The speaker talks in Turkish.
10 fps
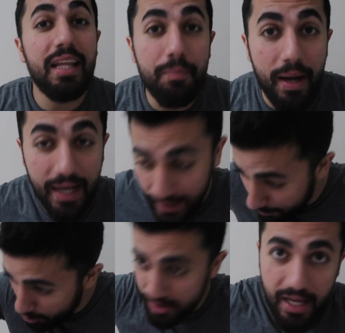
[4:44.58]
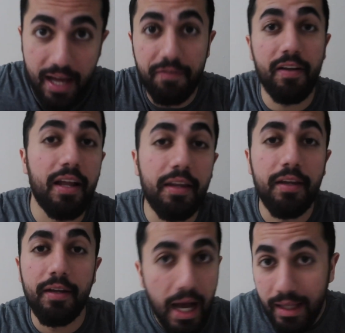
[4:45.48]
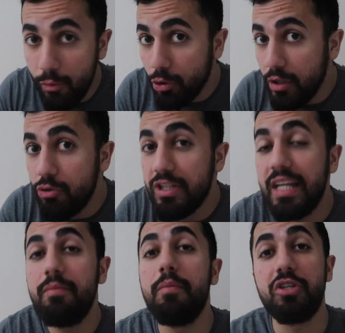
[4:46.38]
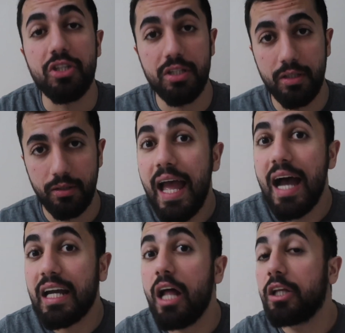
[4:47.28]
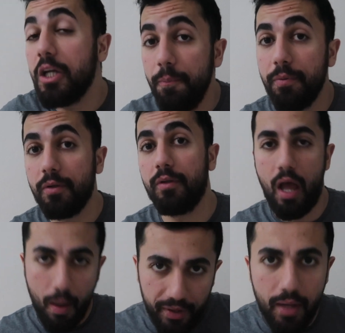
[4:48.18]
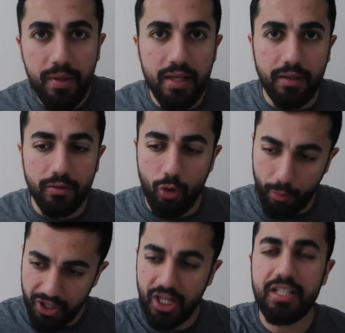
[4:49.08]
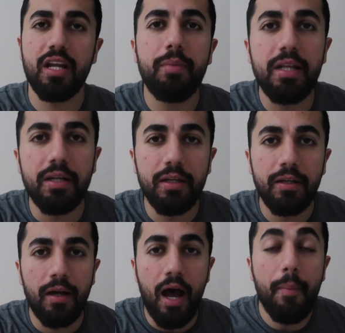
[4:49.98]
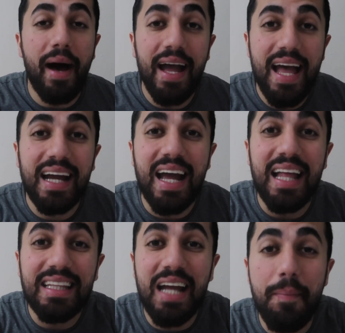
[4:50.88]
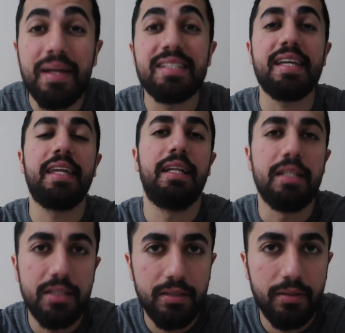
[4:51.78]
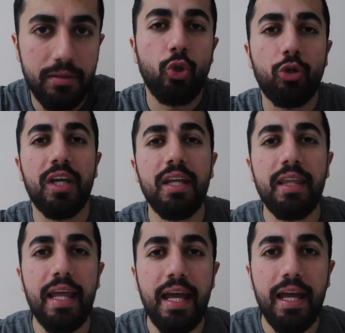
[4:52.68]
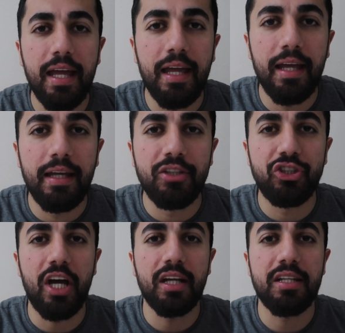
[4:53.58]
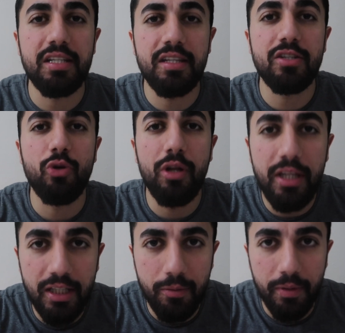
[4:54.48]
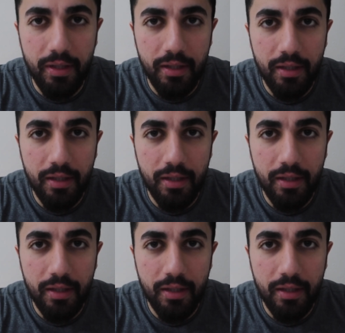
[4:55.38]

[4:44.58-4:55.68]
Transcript: gelir bakar ya böyle sayar falan. Adam orada henüz yenilmemiştir. Ayağa kalkıp devam edebilir. O maçı kazanabilir. Ama ayağa kalkamazsa yenilir. Joker'in de şarkısında söylediği gibi